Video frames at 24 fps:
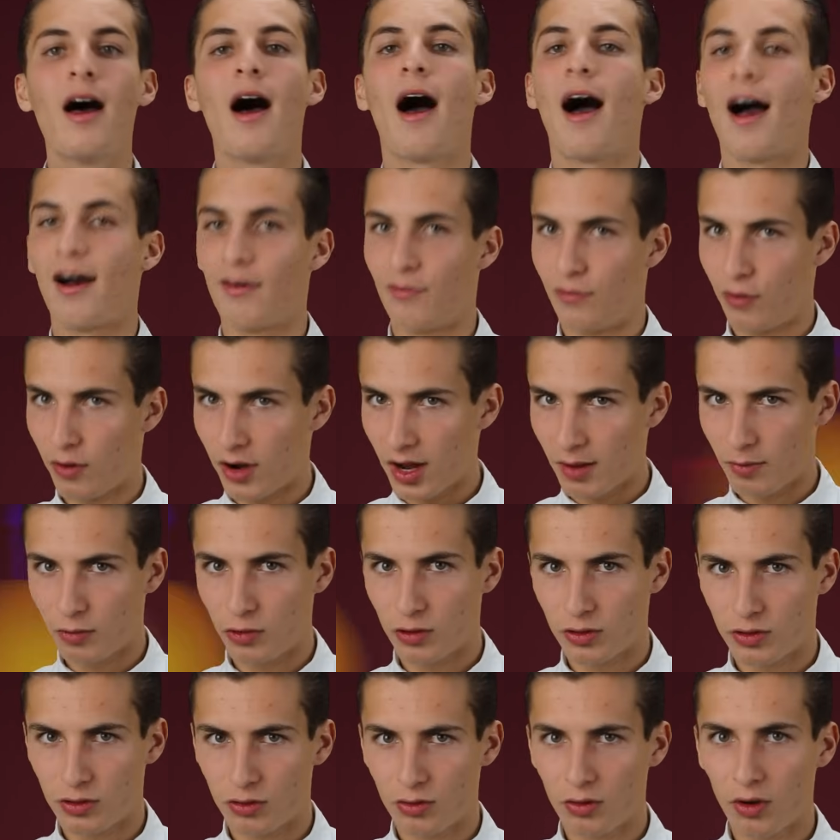Avant la
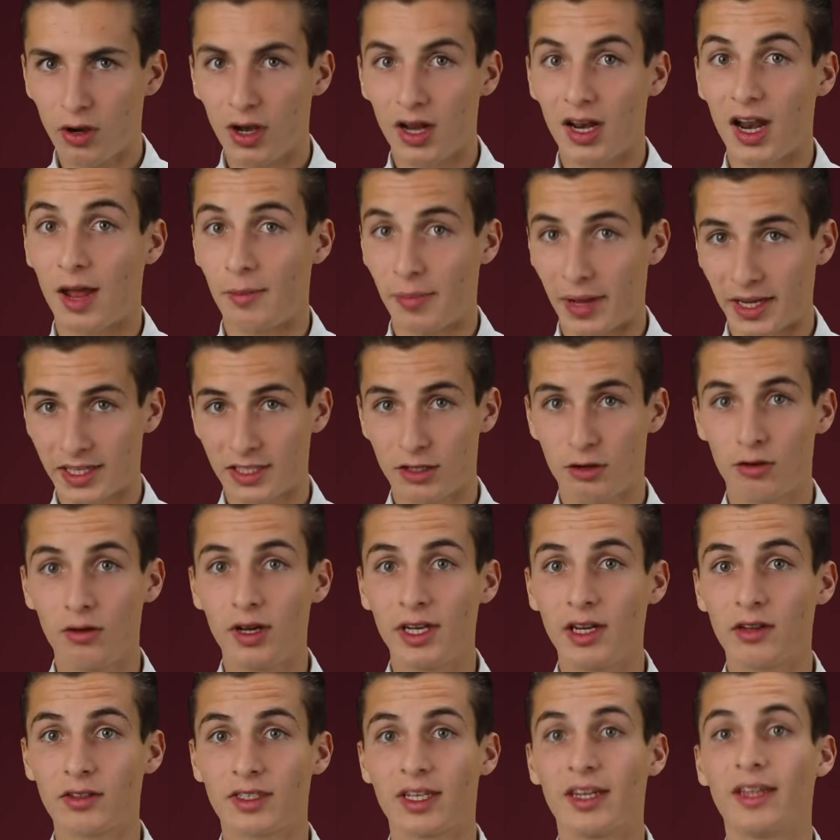mesure, la particule est
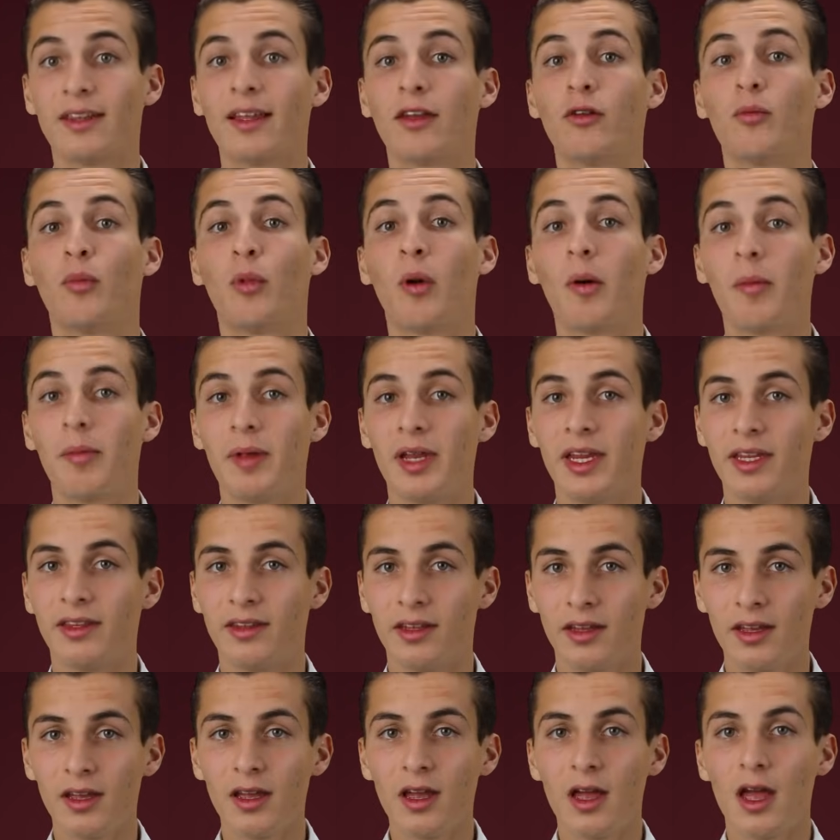dans un état de
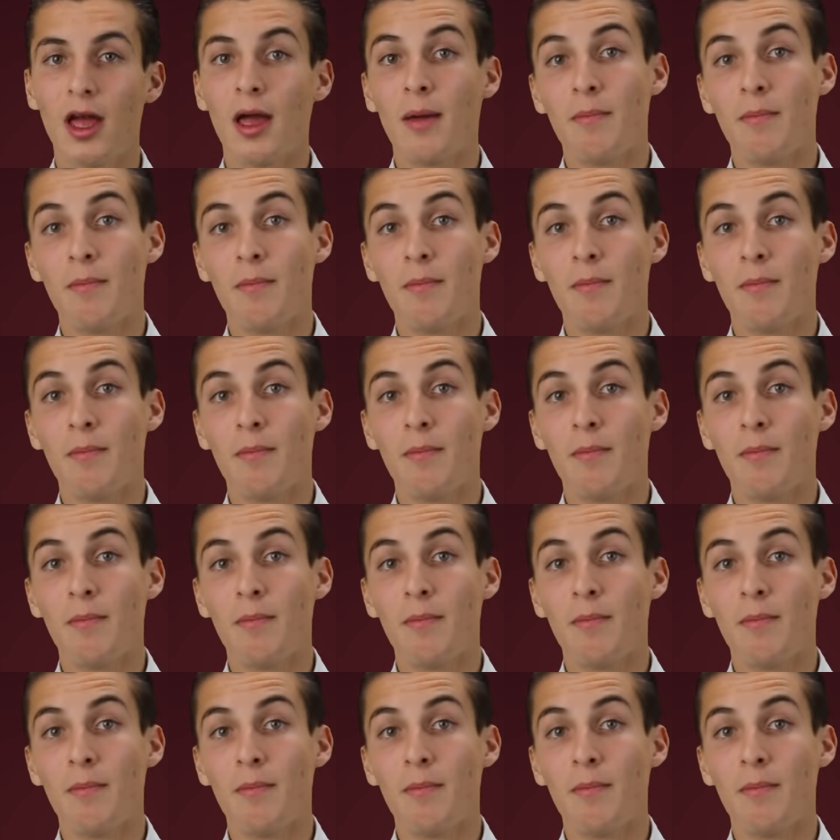probabilité,